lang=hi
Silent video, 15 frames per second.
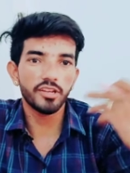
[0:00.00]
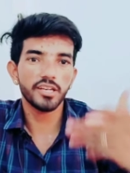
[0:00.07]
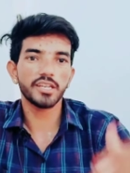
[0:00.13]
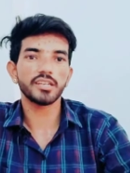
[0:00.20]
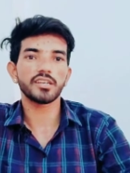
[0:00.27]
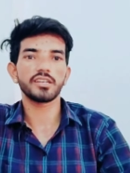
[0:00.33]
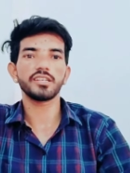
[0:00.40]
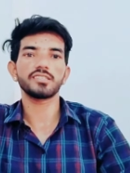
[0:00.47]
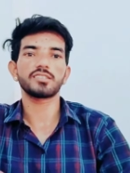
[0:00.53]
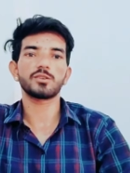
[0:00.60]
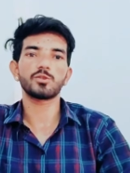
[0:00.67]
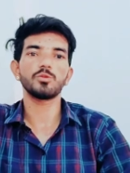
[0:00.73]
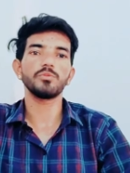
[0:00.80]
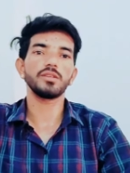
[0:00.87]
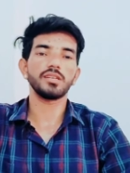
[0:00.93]
फैन हैन करिए
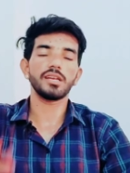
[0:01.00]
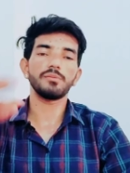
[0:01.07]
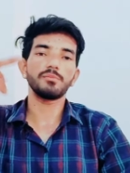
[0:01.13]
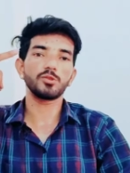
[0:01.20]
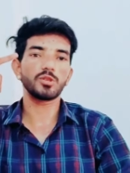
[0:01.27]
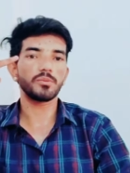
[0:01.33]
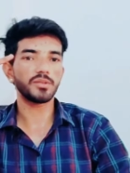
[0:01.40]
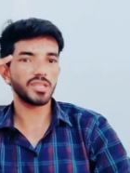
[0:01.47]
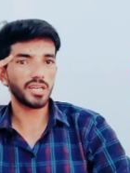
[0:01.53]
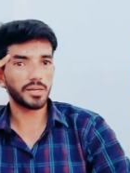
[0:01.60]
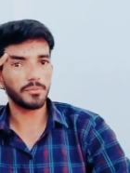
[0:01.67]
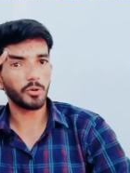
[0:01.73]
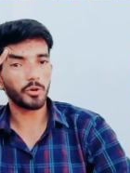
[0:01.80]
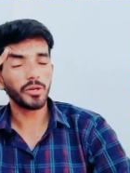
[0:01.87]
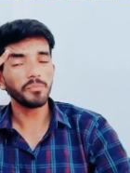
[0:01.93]
सर को भी ये मुझे भी इतनी
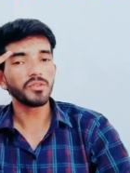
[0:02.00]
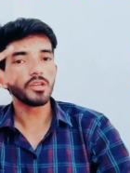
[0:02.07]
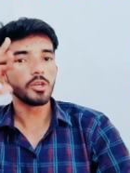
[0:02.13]
गर्मी हो रही